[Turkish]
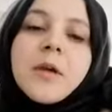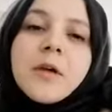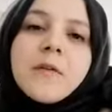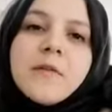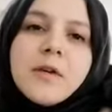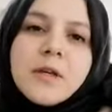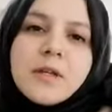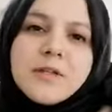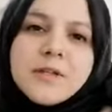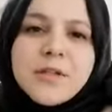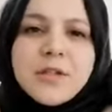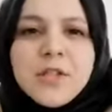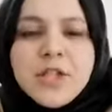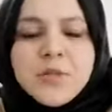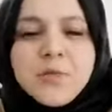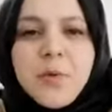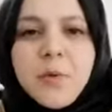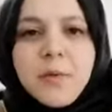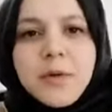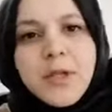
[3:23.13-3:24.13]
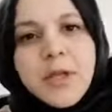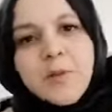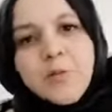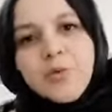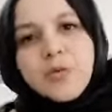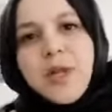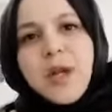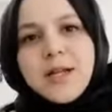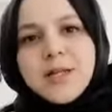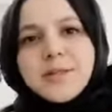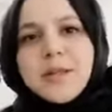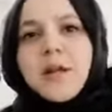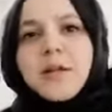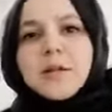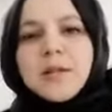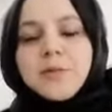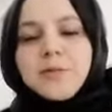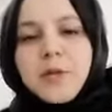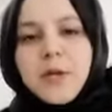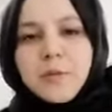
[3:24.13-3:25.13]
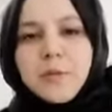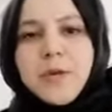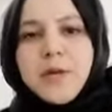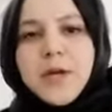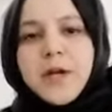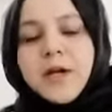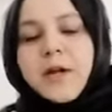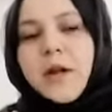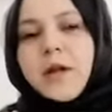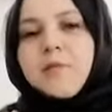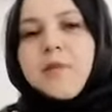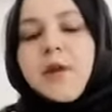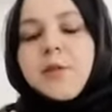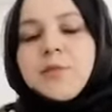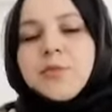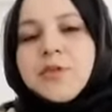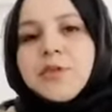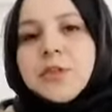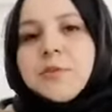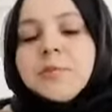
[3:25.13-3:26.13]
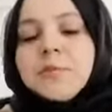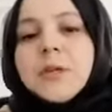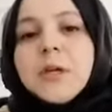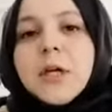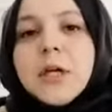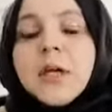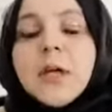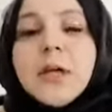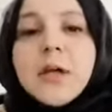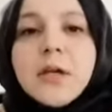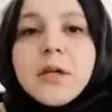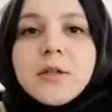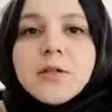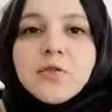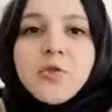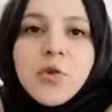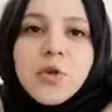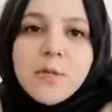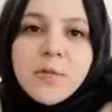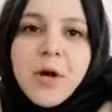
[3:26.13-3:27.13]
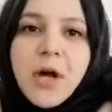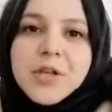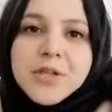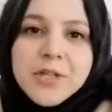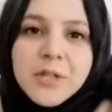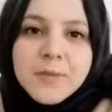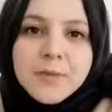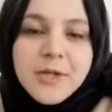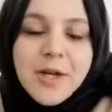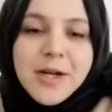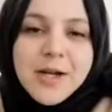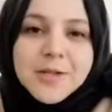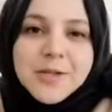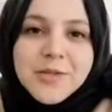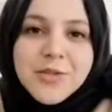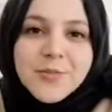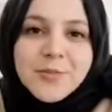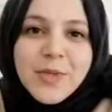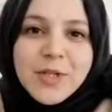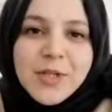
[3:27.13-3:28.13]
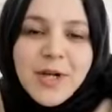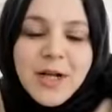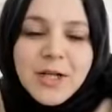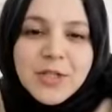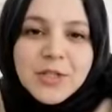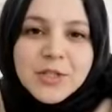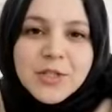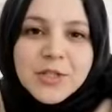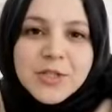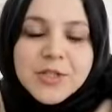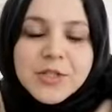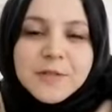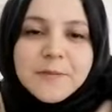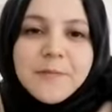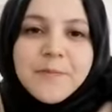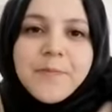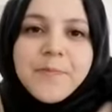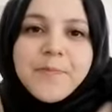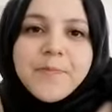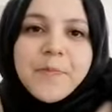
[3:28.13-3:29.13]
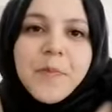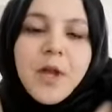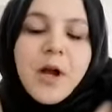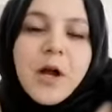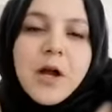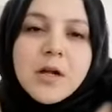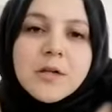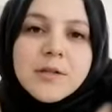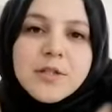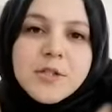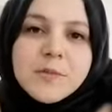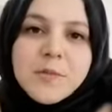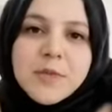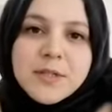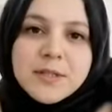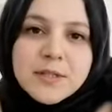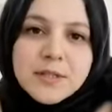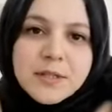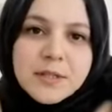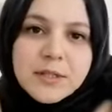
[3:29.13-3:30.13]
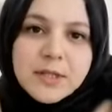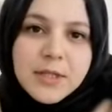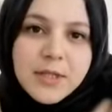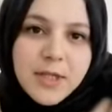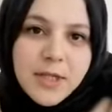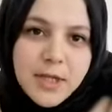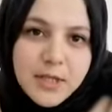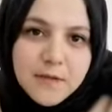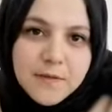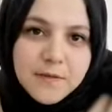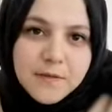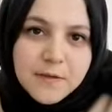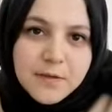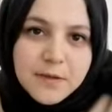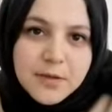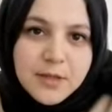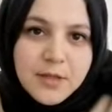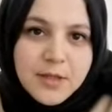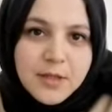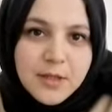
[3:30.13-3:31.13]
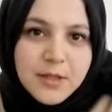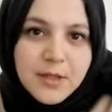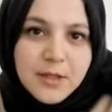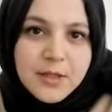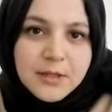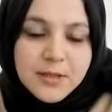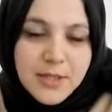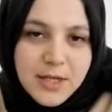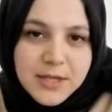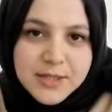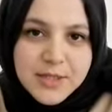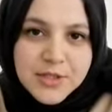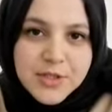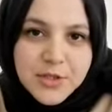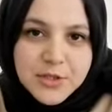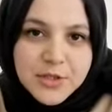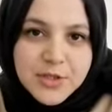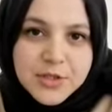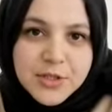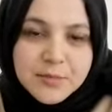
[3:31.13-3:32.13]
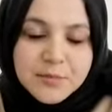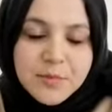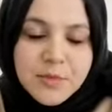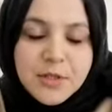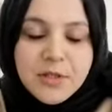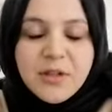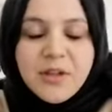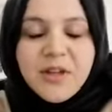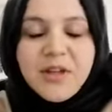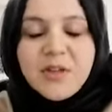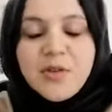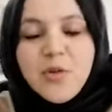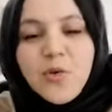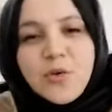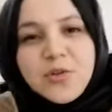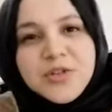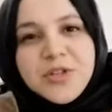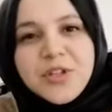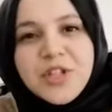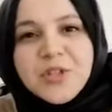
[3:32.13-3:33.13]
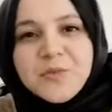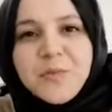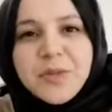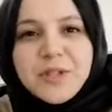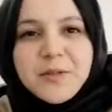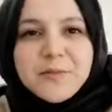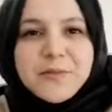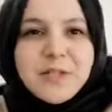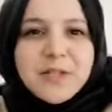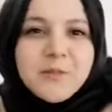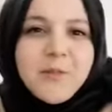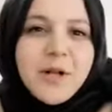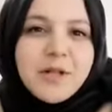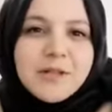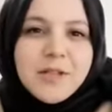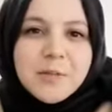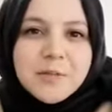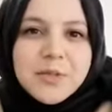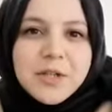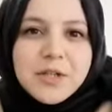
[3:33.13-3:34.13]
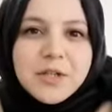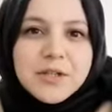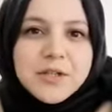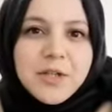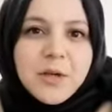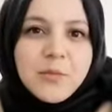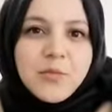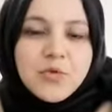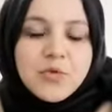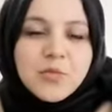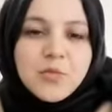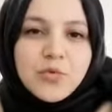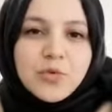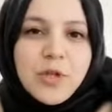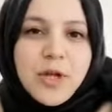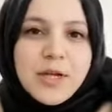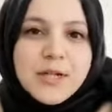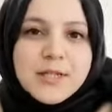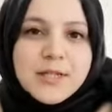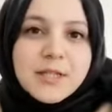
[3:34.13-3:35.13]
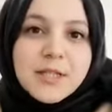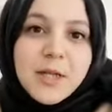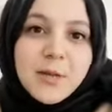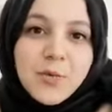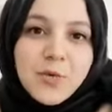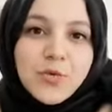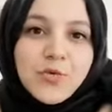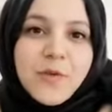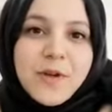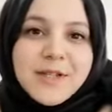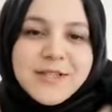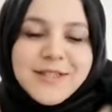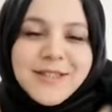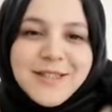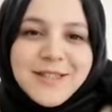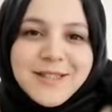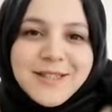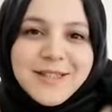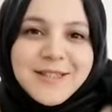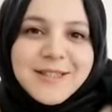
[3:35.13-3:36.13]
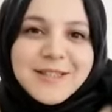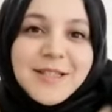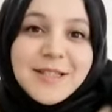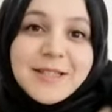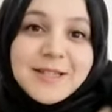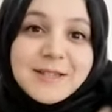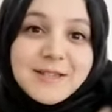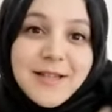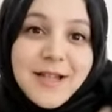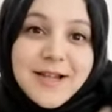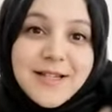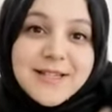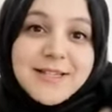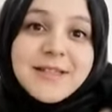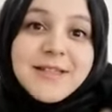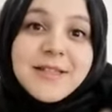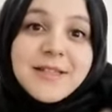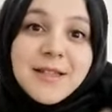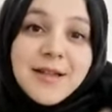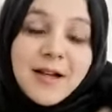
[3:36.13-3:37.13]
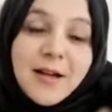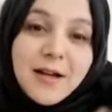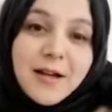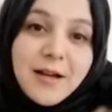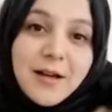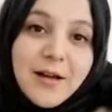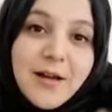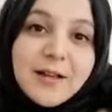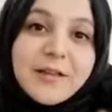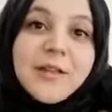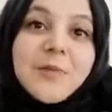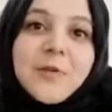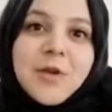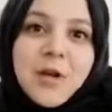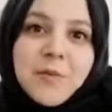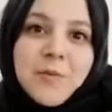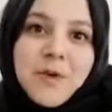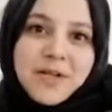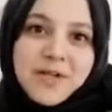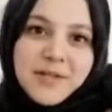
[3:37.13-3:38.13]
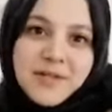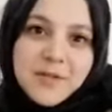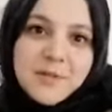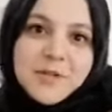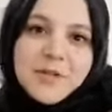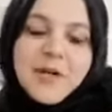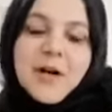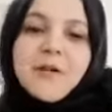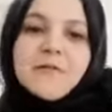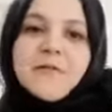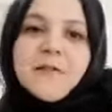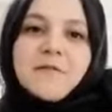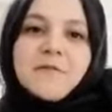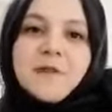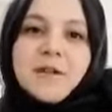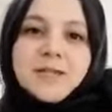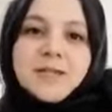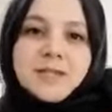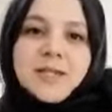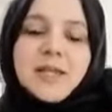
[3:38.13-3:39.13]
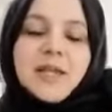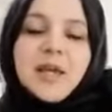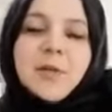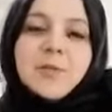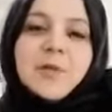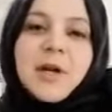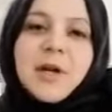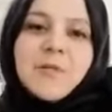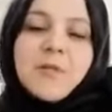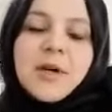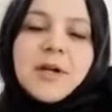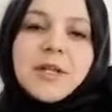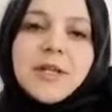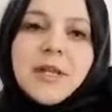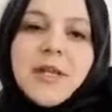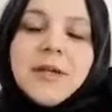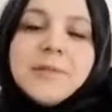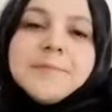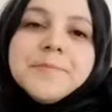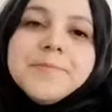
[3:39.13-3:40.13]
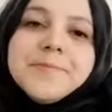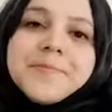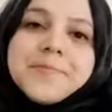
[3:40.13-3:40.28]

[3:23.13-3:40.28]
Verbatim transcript: Ve çalışmamaya, bu dersi alta bırakmaya karar vermiştim. Sonra bahçede bir arkadaşımla karşılaştım. Arkadaşım bana dedi ki Elif e, derste çalıştın mı? Yo çalışmadım dedim alta bırakacağım bu, bu dersi. Tabii üniversite yıllarında dersi e, alta bırakmak diye de bir kavram var seneye bırakmak diye.